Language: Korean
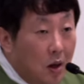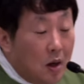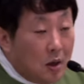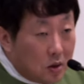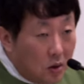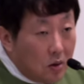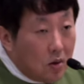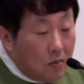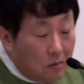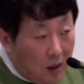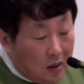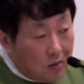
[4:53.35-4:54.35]
성경
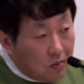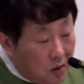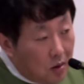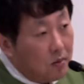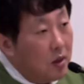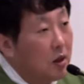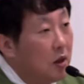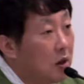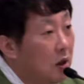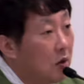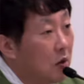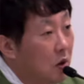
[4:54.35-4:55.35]
말씀처럼 돼야
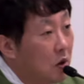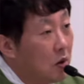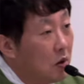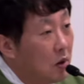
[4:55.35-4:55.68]
된다는 거예요.